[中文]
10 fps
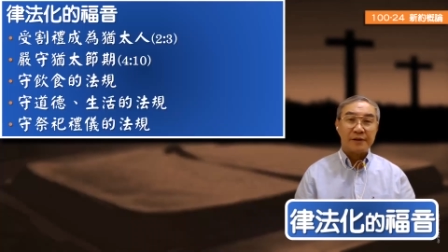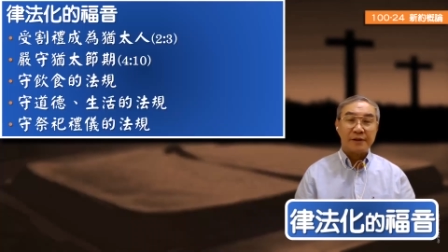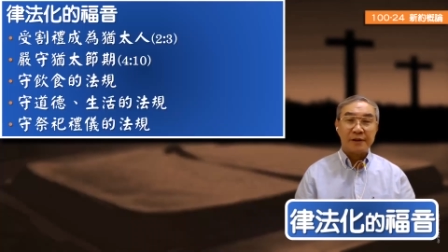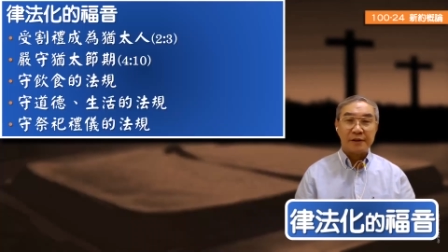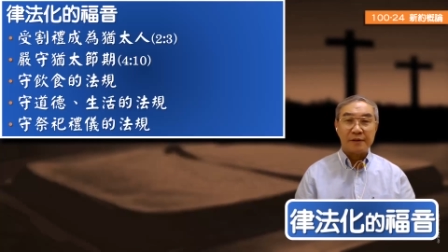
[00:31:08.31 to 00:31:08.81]

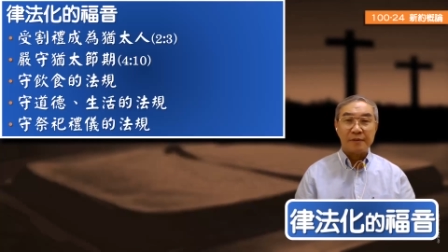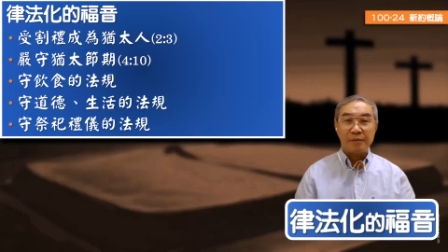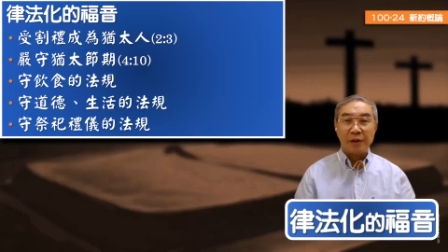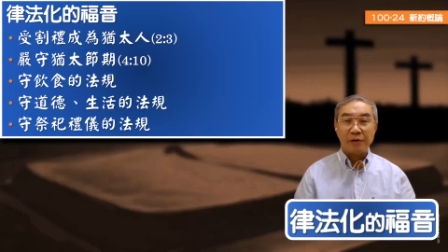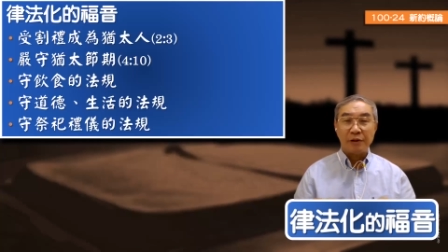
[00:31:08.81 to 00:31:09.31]
这个
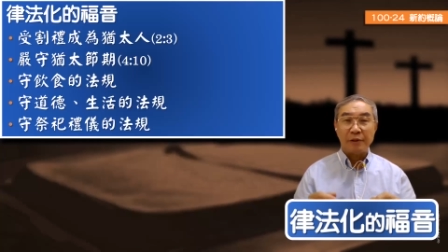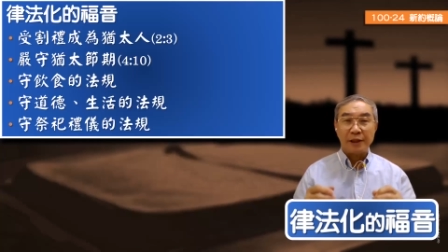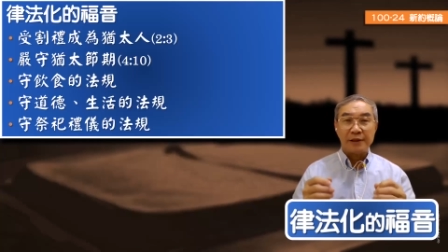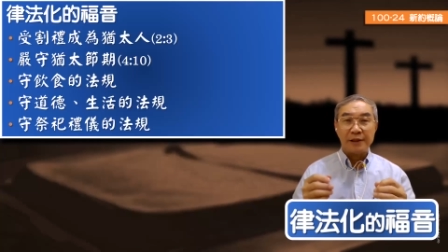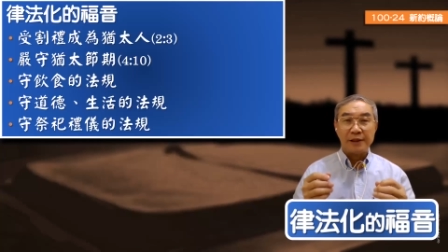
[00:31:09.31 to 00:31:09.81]
保罗也把它
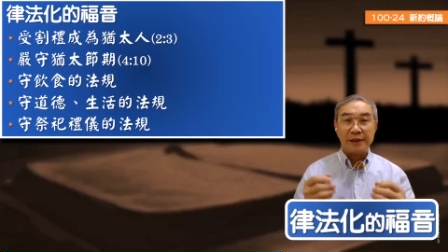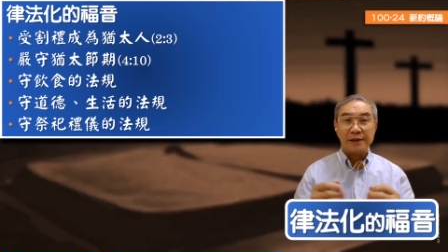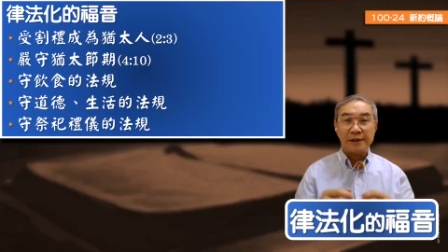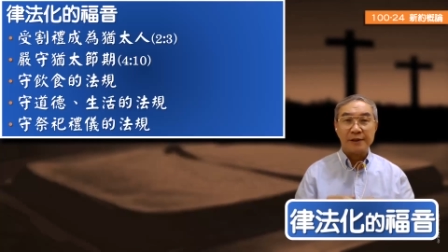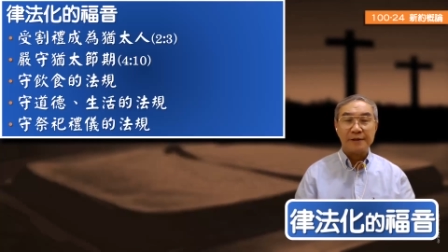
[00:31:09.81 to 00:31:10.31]
写在
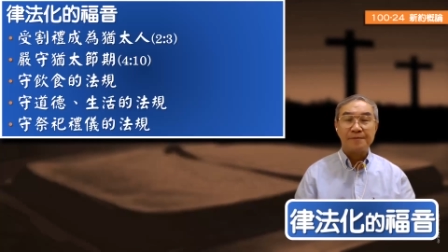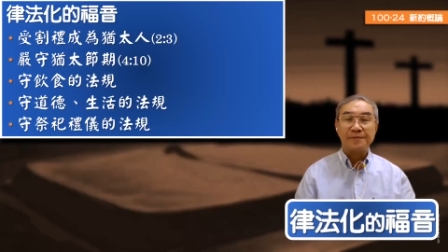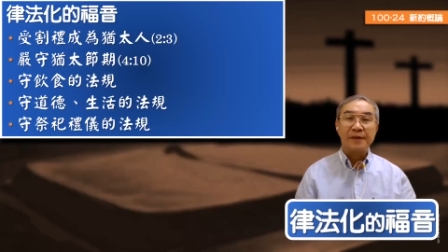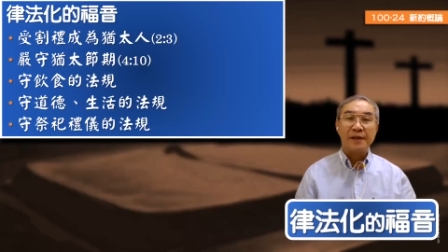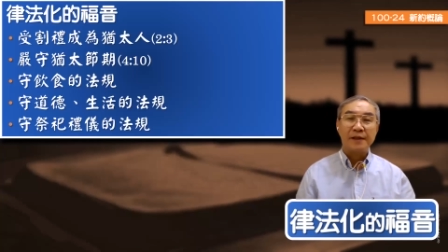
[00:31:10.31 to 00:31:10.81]
这个
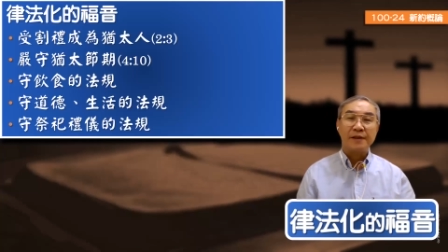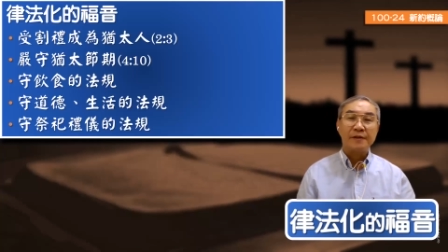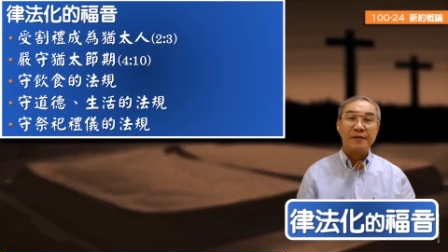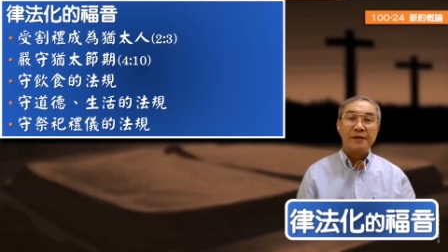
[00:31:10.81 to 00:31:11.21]
啊，